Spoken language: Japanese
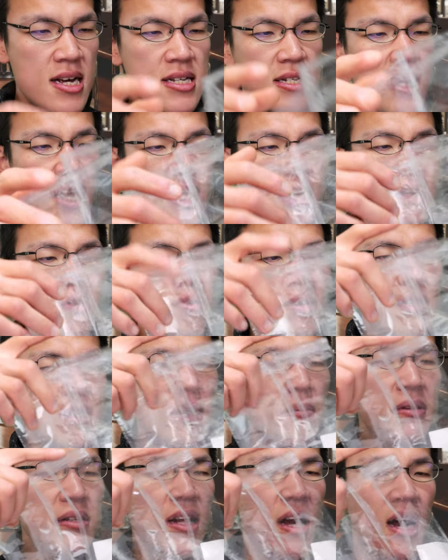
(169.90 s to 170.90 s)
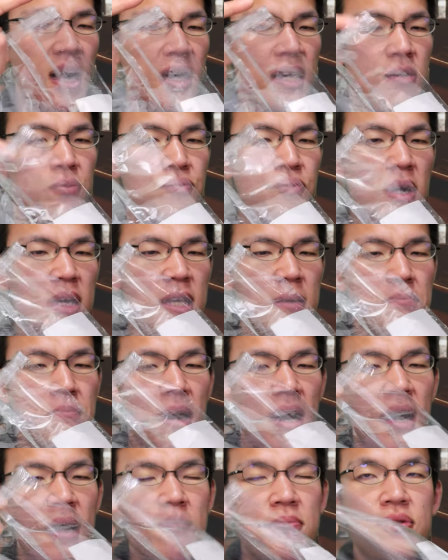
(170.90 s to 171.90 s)
最後に食べた
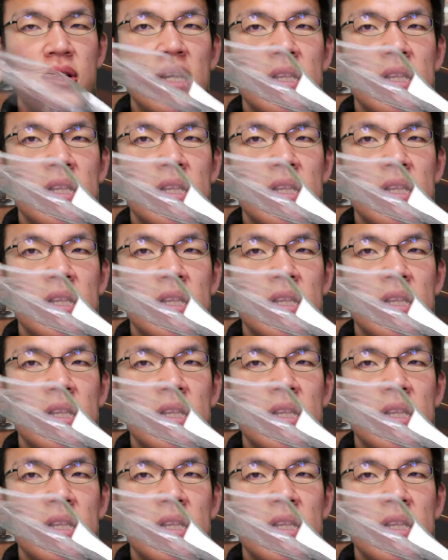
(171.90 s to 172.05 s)
ハイファイバーブ